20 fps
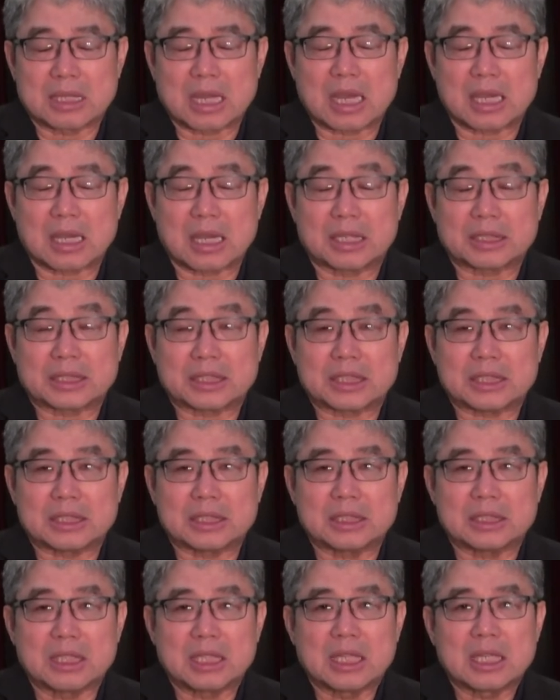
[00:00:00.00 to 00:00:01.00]

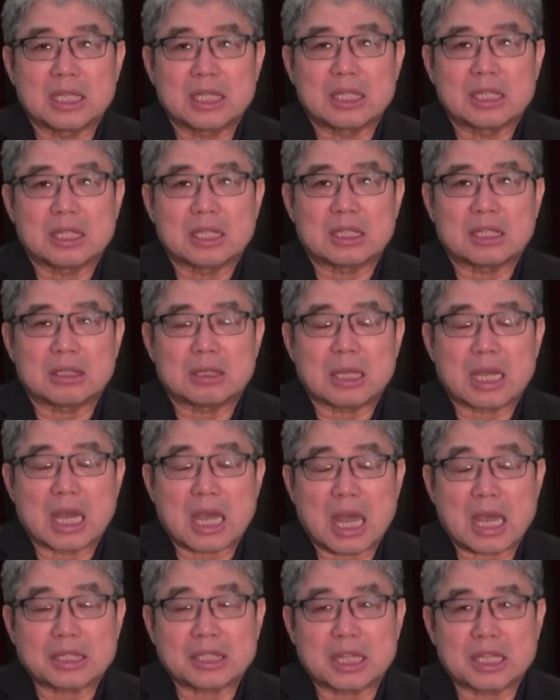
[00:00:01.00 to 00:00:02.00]
같이 어,
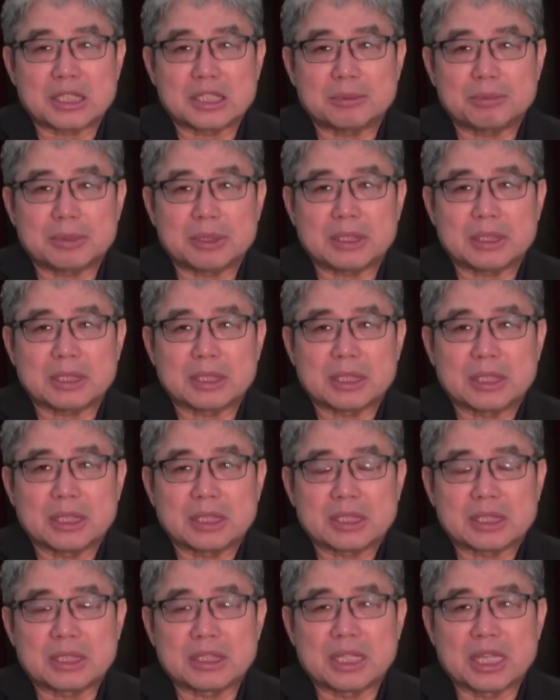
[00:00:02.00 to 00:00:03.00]
하나님이
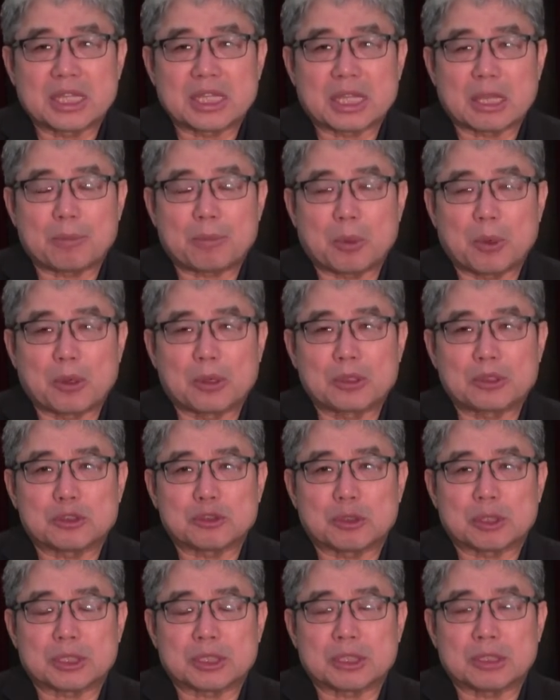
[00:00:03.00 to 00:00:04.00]
그에게
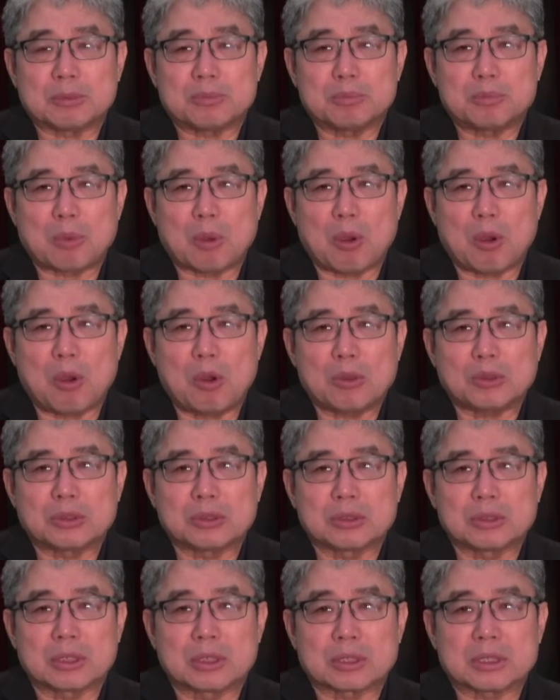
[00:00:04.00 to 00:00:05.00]
보여주었던
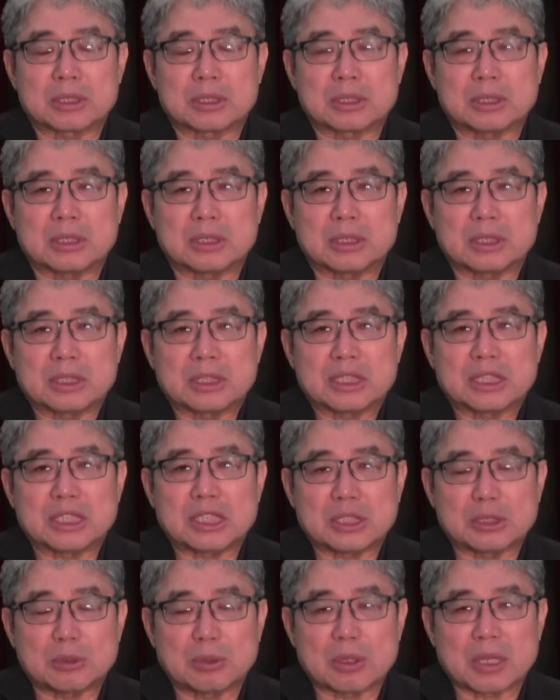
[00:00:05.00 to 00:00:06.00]
모든 것들을
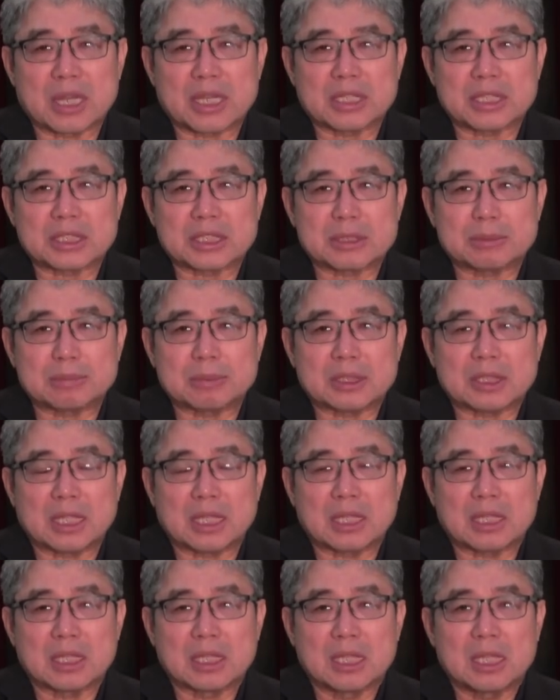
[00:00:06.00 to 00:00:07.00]

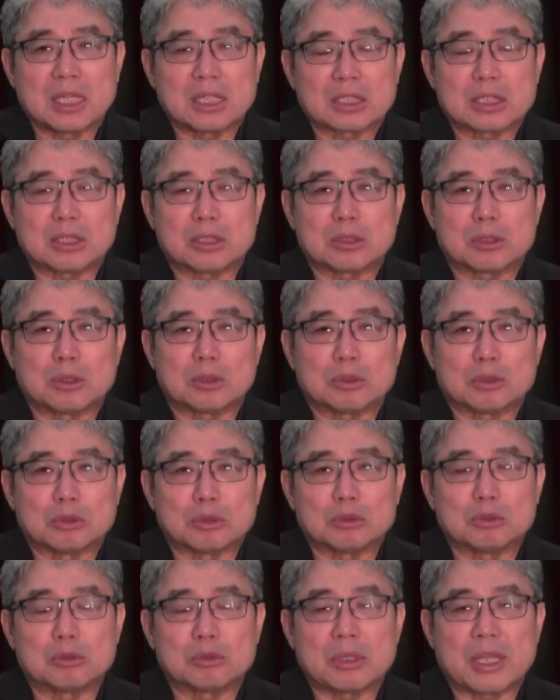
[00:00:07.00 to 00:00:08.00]
기록하였습니다. 그리고
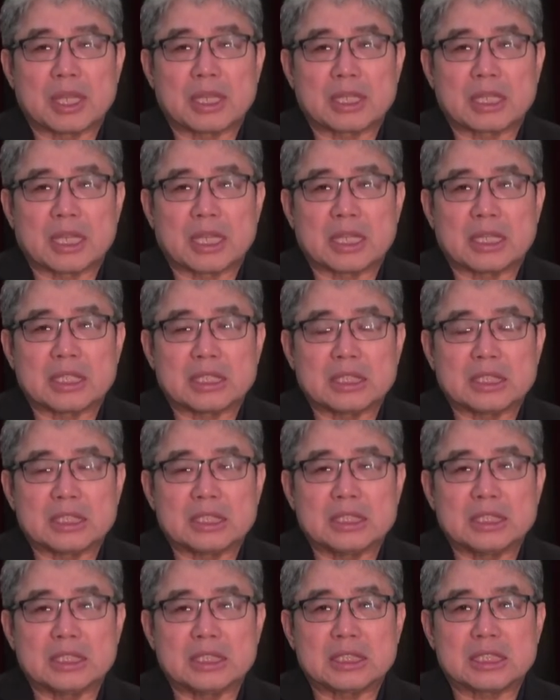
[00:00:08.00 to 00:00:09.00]
누구에게
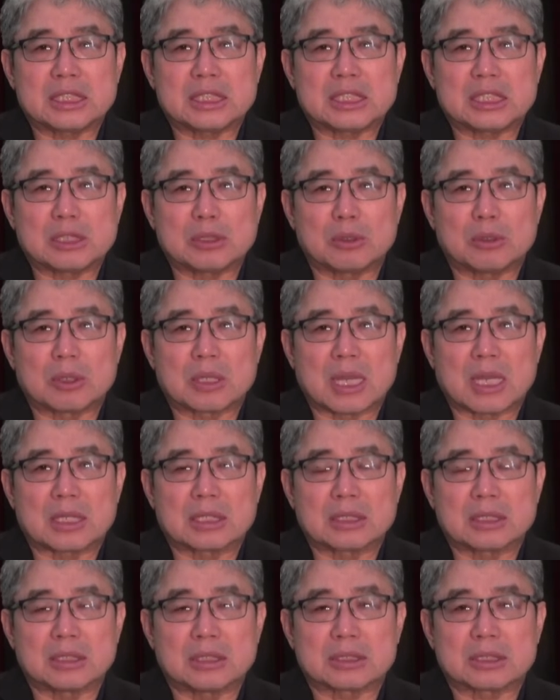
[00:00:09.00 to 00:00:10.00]
이
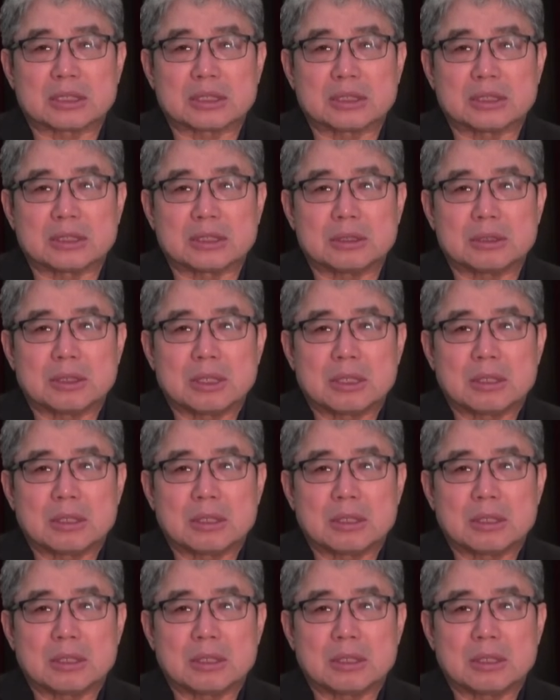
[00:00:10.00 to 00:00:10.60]
기록한 것을